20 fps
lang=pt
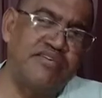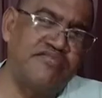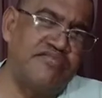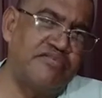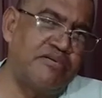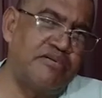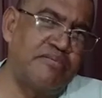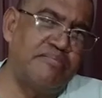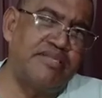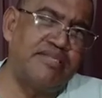Teve
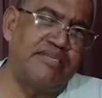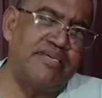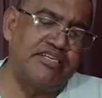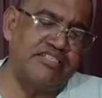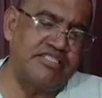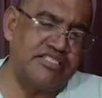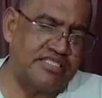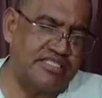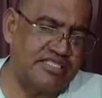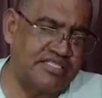um momento que
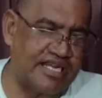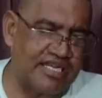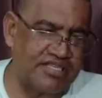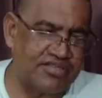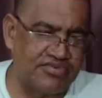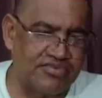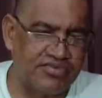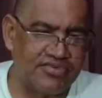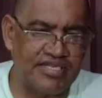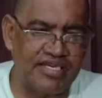a gente
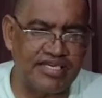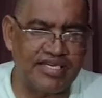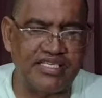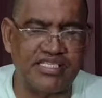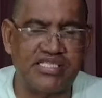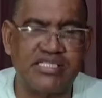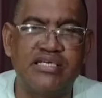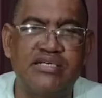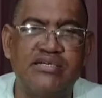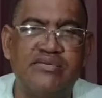tratou da
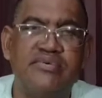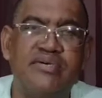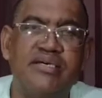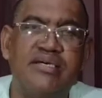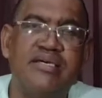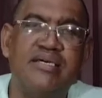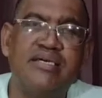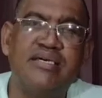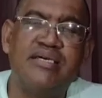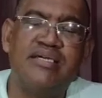questão
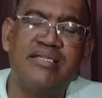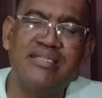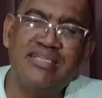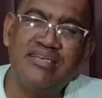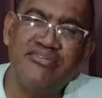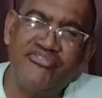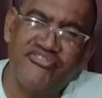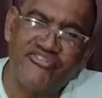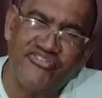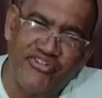
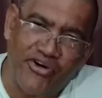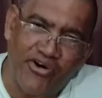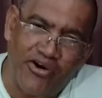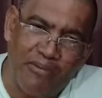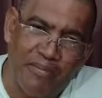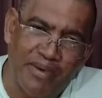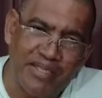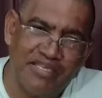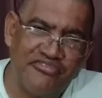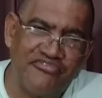de
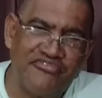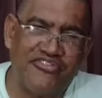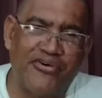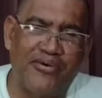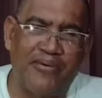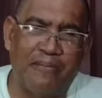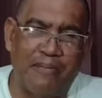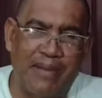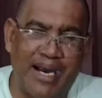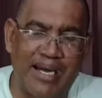forma, de
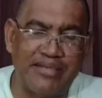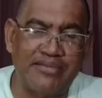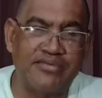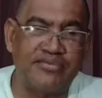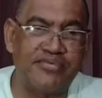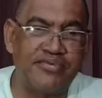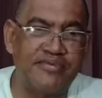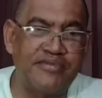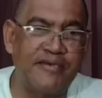formato.